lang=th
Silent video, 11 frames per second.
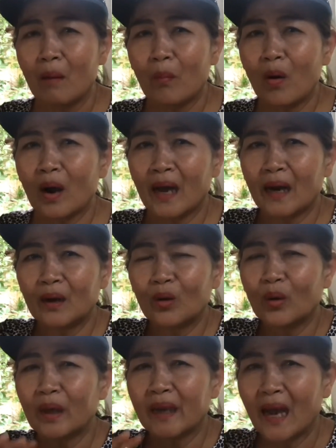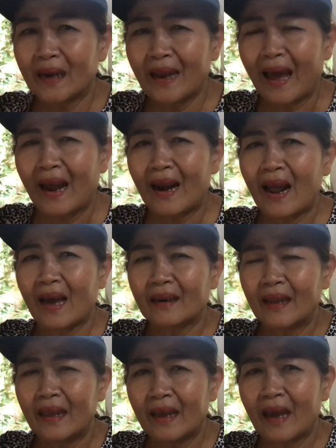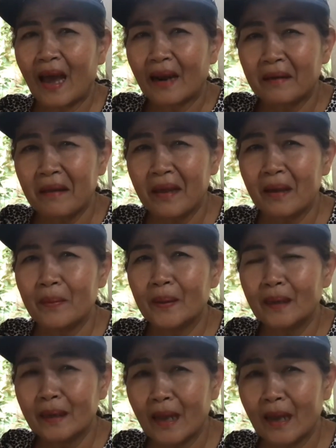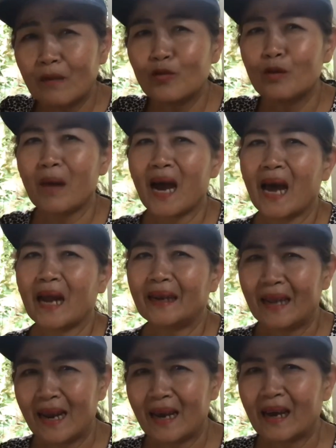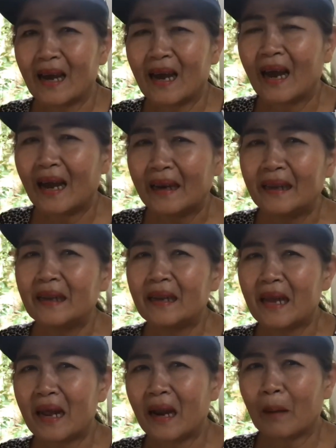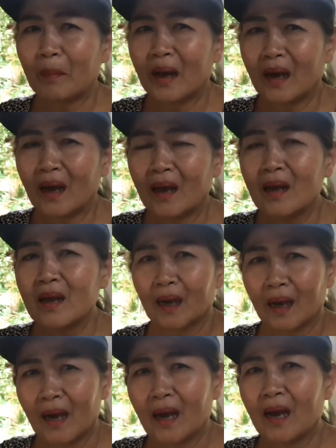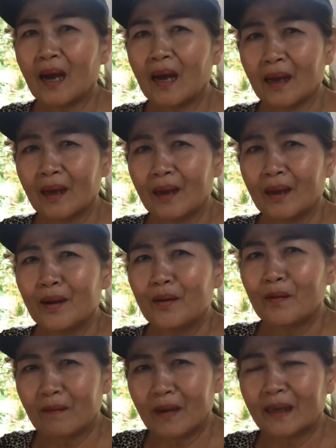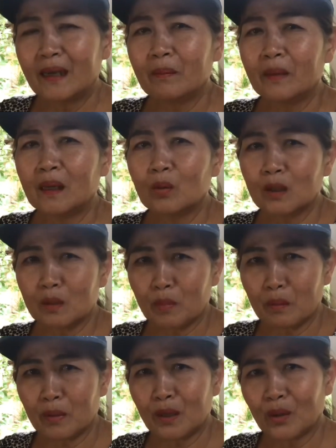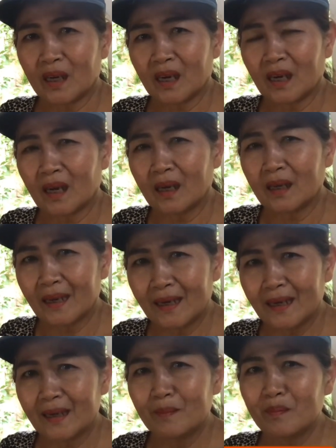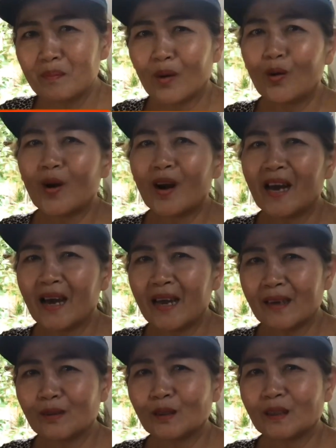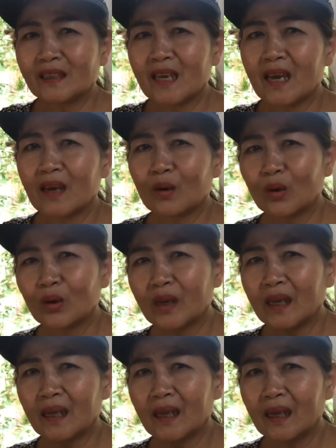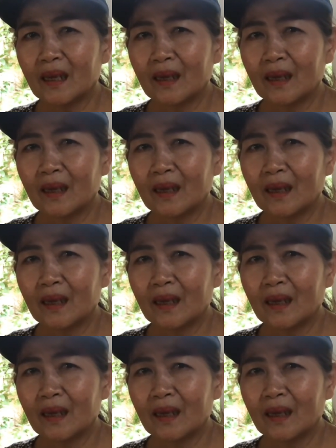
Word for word: ป้องกันโดยการฐานลากเทคานเทพื้นเทฟุตบาท เนี่ยแหละค่ะ อันนี้ที่แนะนำนะคะค่ะ หวังว่าคลิปนี้คงจะเป็นประโยชน์นะคะ อย่าลืมกดไลค์กดแชร์ กดกระดิ่งกิ๊